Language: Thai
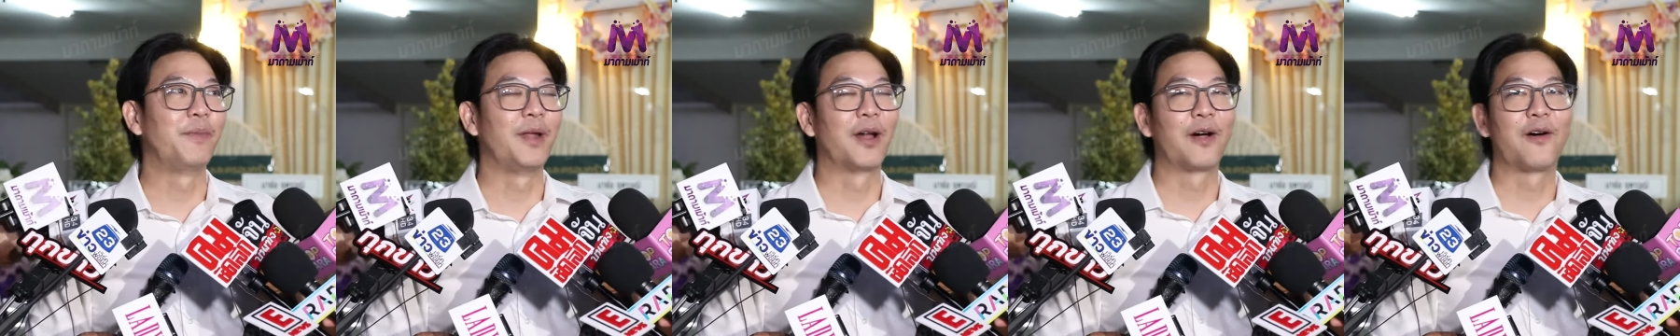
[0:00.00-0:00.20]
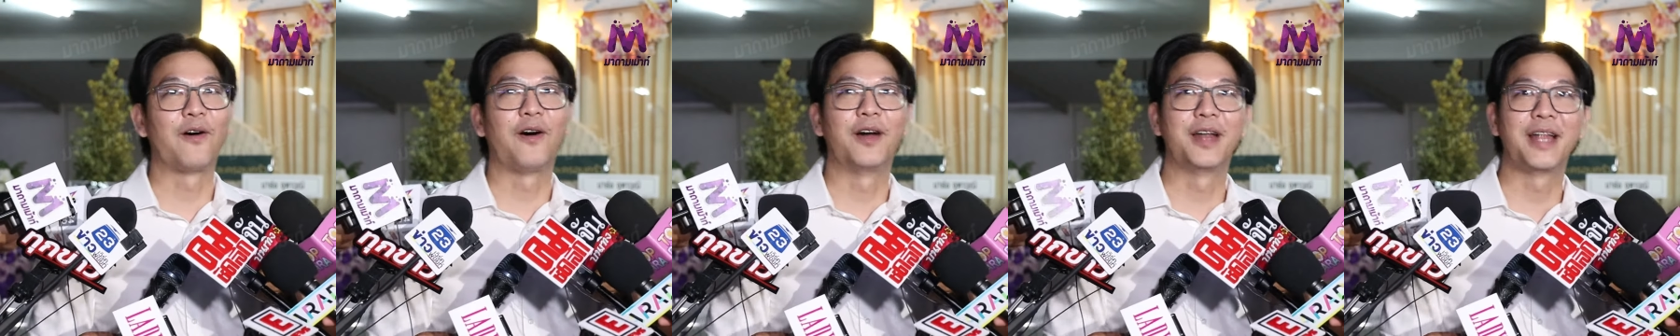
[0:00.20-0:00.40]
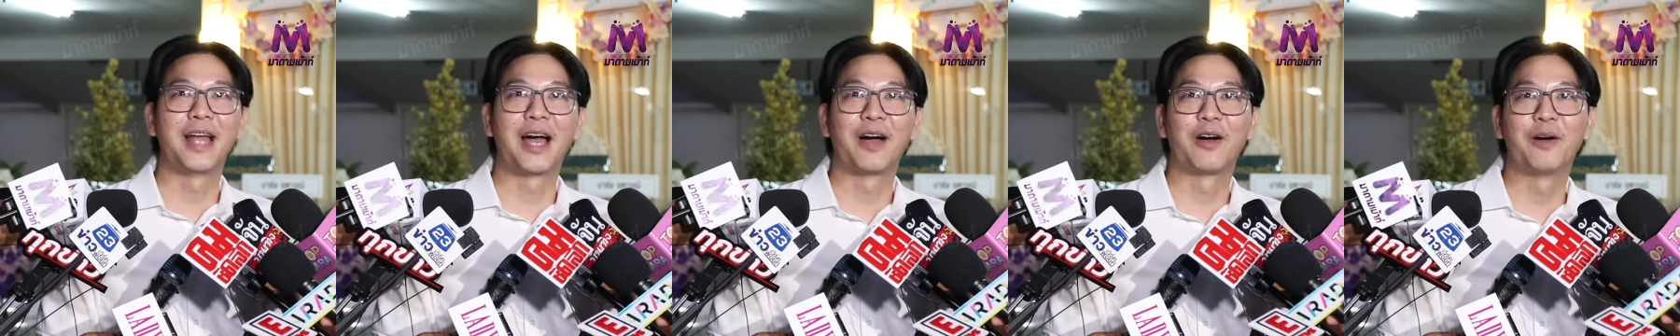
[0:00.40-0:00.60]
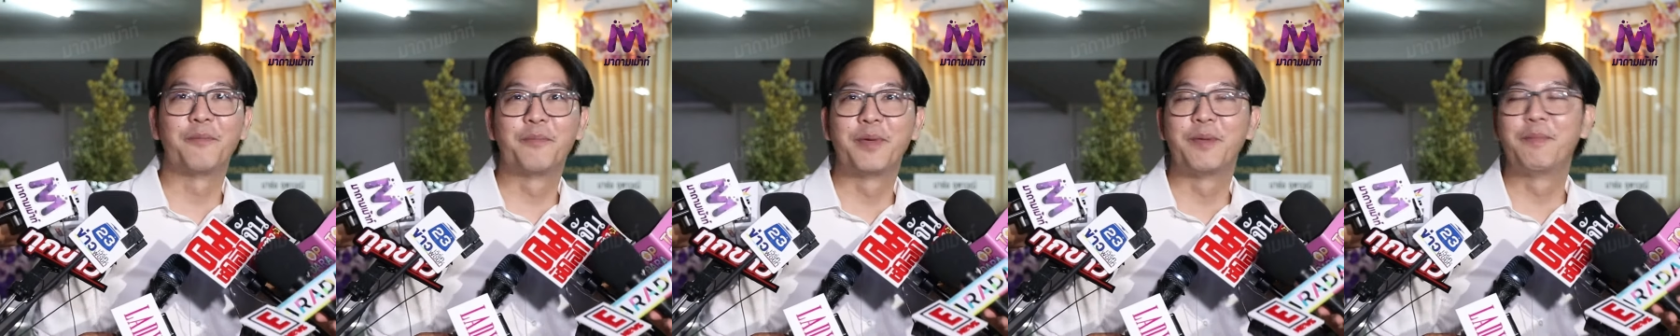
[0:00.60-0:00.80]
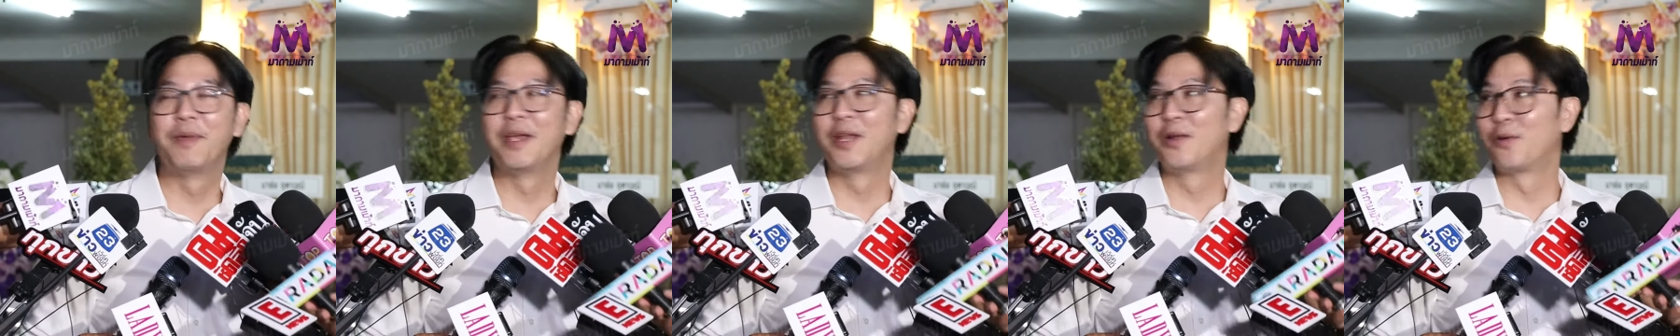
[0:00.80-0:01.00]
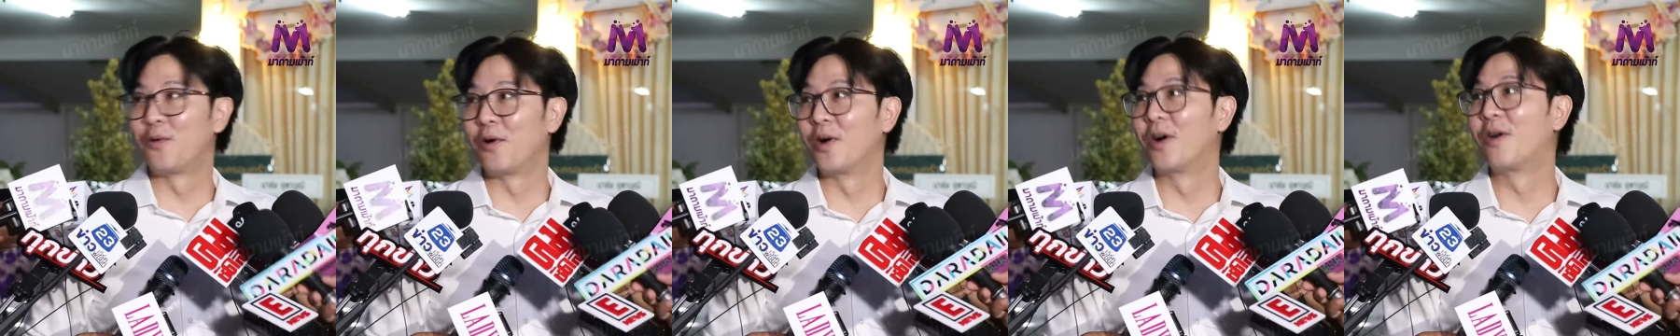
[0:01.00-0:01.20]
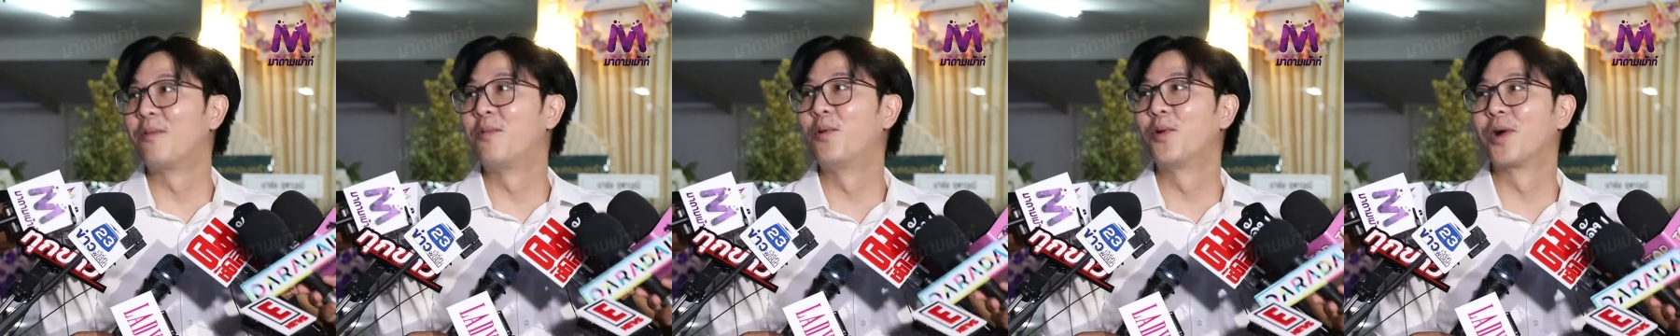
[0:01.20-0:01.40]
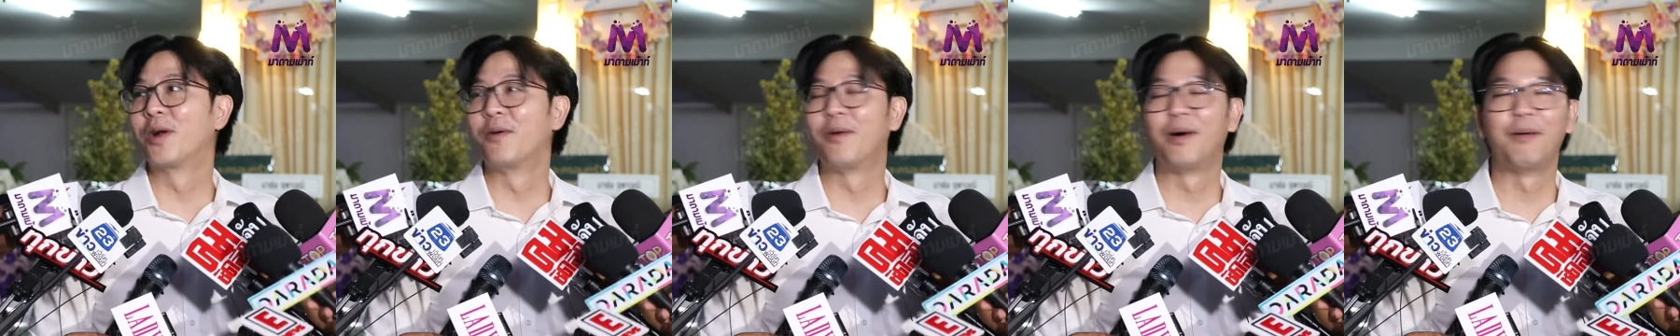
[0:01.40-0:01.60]
ละครยาวก็พี่ๆทุกคนเขาพู
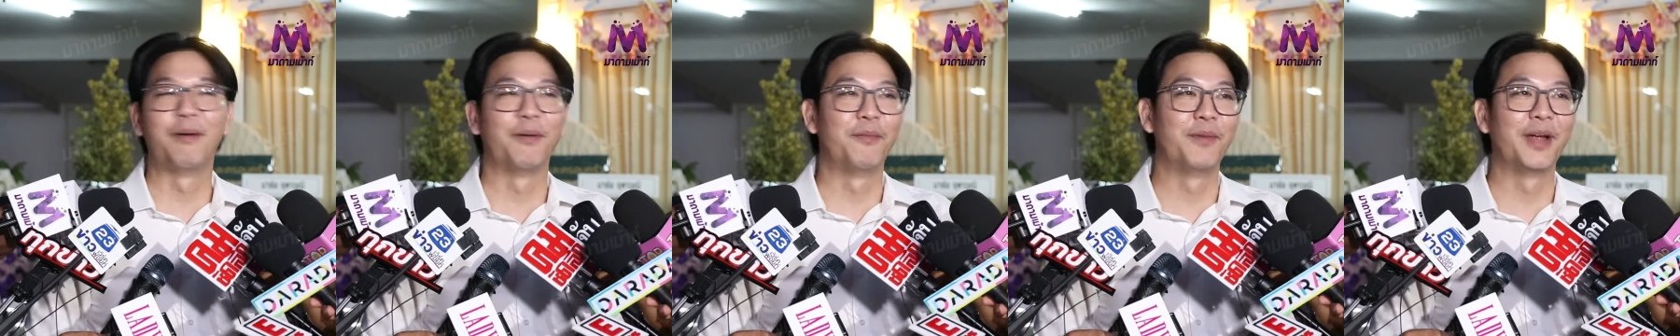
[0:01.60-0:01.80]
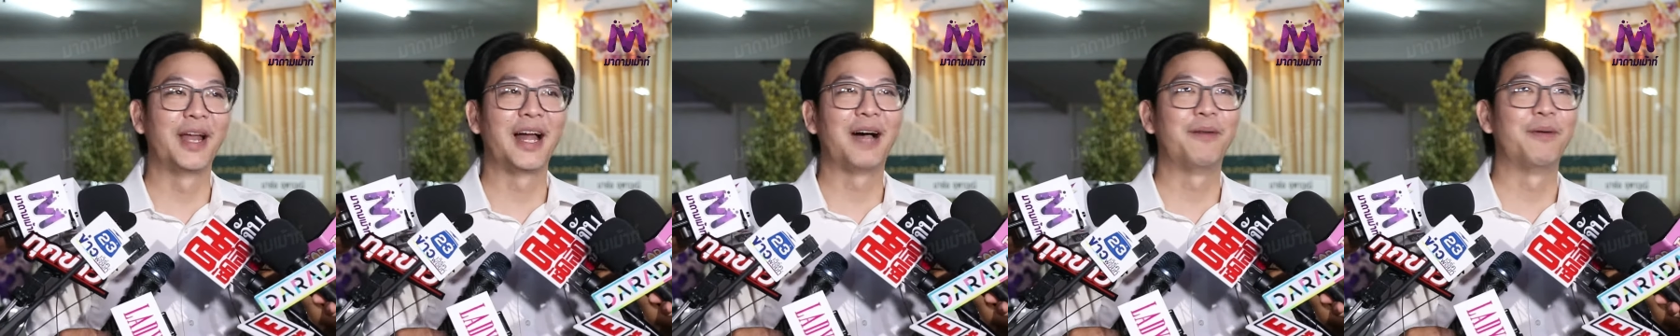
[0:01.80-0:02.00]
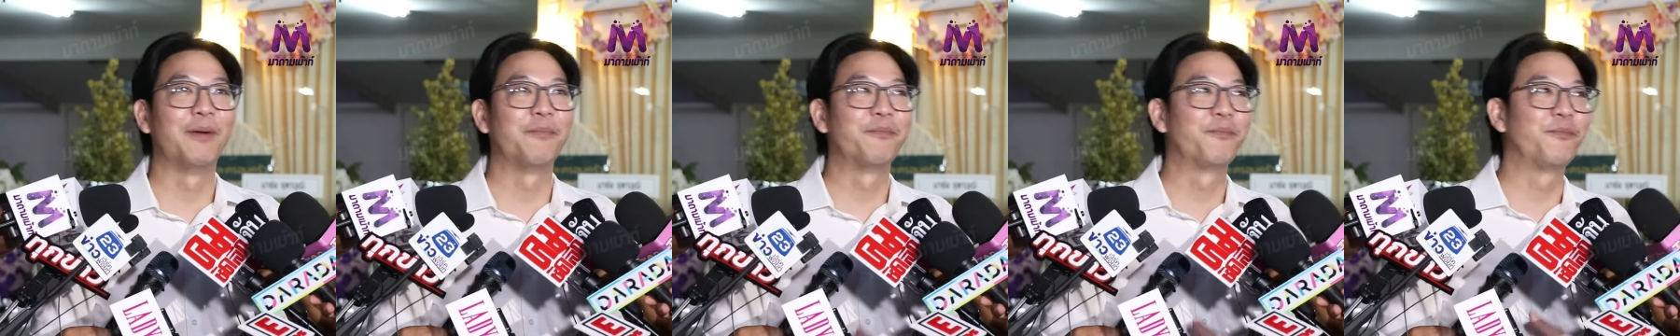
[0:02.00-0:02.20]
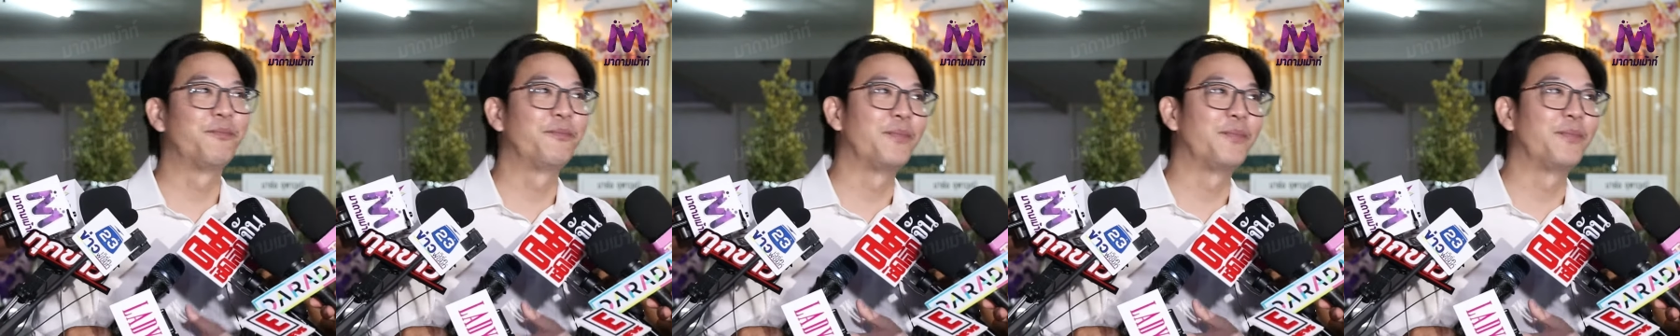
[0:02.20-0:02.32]
ดกันว่าแบบเวลาแบบ